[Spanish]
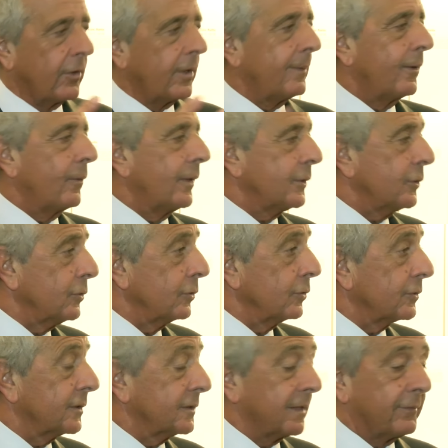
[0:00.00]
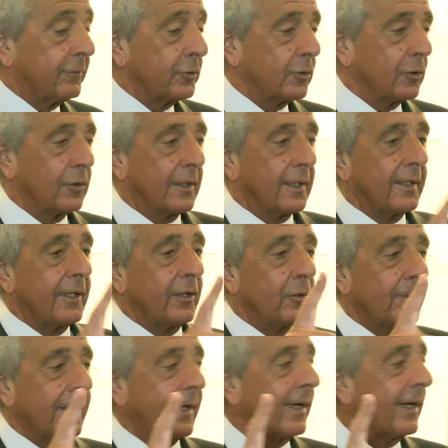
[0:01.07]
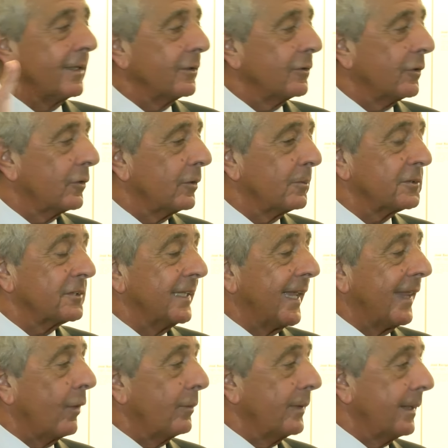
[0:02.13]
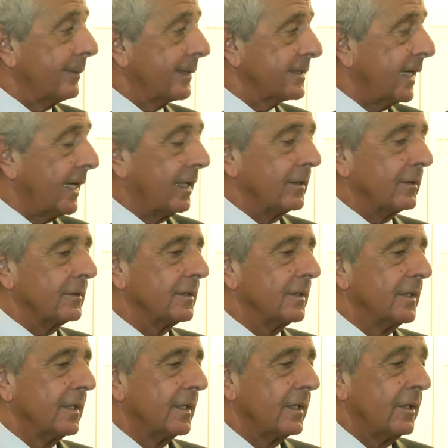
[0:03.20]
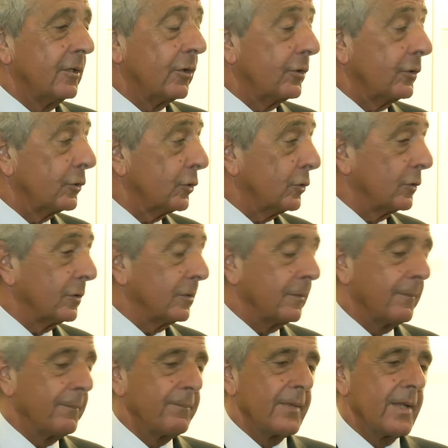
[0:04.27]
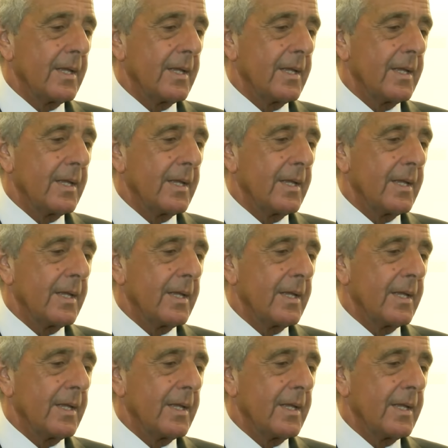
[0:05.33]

grabado a todos, esa foto con el dedo marcando como si nada hubiera pasado, y nos dio todo?